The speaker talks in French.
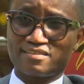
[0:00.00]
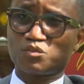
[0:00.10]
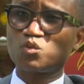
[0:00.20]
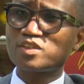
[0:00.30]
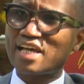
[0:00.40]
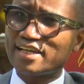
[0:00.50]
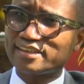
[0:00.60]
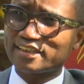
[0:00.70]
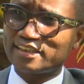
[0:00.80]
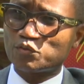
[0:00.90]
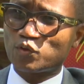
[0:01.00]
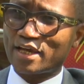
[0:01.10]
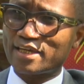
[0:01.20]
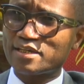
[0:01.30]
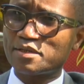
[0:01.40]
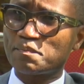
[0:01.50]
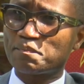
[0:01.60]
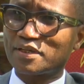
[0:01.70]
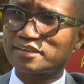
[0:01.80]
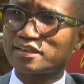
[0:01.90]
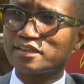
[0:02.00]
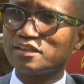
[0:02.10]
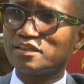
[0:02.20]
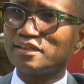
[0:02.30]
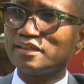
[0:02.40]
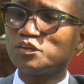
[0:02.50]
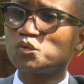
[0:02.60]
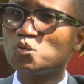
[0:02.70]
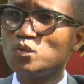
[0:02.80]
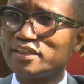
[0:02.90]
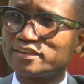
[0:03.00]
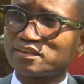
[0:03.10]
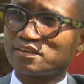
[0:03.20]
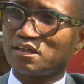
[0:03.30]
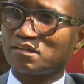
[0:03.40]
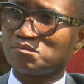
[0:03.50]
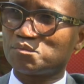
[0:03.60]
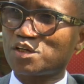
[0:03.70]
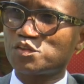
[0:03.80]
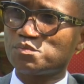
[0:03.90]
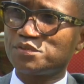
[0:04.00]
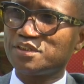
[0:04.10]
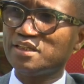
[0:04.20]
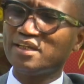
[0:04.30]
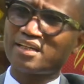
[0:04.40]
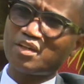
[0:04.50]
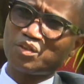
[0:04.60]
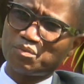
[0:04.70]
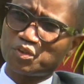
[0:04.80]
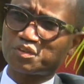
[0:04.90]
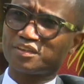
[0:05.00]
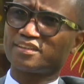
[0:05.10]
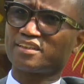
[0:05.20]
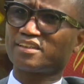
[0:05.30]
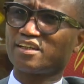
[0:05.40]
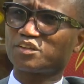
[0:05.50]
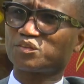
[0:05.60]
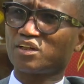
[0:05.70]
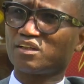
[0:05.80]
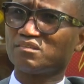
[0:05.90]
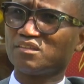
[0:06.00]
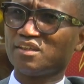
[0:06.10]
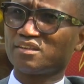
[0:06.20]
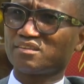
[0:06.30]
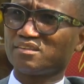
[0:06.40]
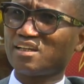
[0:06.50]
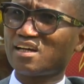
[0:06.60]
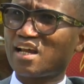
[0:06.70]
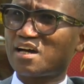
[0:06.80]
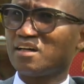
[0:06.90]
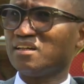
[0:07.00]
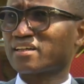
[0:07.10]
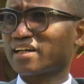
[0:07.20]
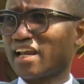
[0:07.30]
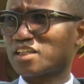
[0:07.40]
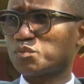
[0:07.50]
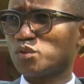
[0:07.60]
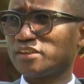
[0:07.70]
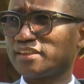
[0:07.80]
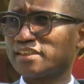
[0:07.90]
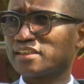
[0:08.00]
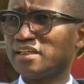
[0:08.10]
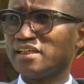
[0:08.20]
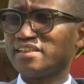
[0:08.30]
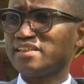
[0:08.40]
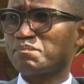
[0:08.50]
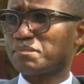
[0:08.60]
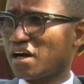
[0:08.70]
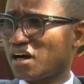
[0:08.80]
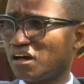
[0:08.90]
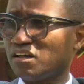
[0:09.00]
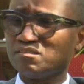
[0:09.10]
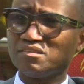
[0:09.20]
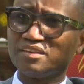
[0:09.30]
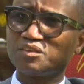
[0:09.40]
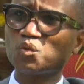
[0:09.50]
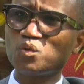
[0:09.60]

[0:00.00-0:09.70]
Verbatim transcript: Tout ça a été dévoyé parce que tous les tenants, moi je me dis, il y a une démission des intellectuels. Dans la classe politique, il n'y a pas, tous